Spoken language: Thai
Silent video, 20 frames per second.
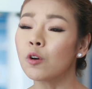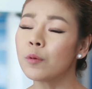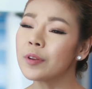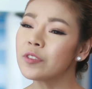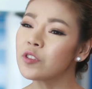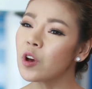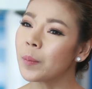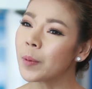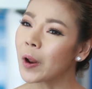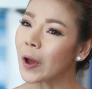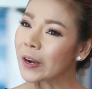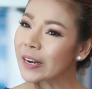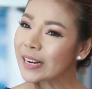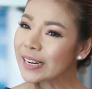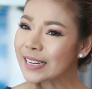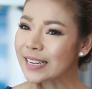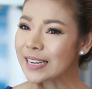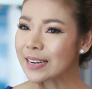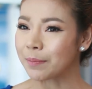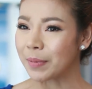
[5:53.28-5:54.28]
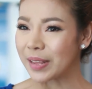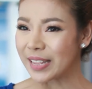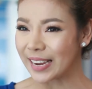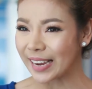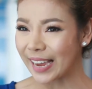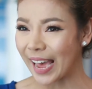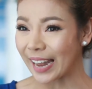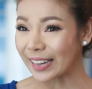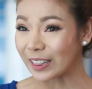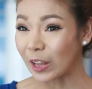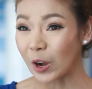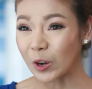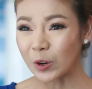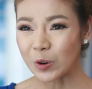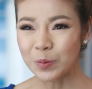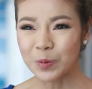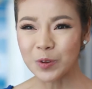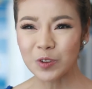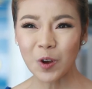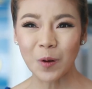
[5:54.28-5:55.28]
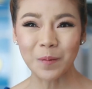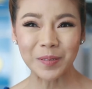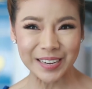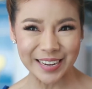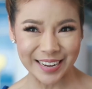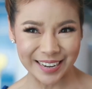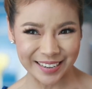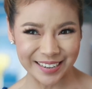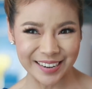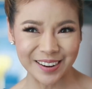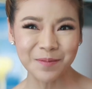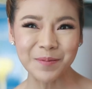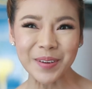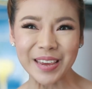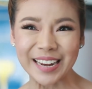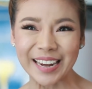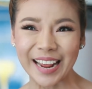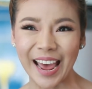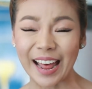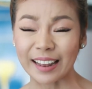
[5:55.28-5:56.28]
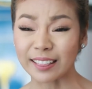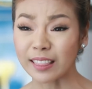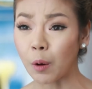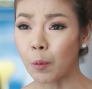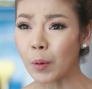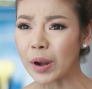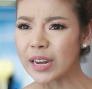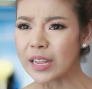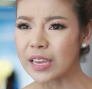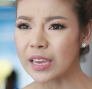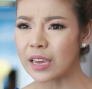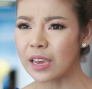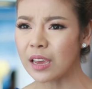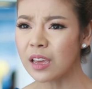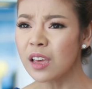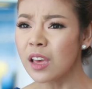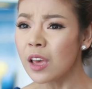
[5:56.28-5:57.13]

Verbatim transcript: คุณผู้ชมลองนึกถึงบรรยากาศตอนคุณผู้ชมขึ้นเครื่องบินค่ะแต่วันนี้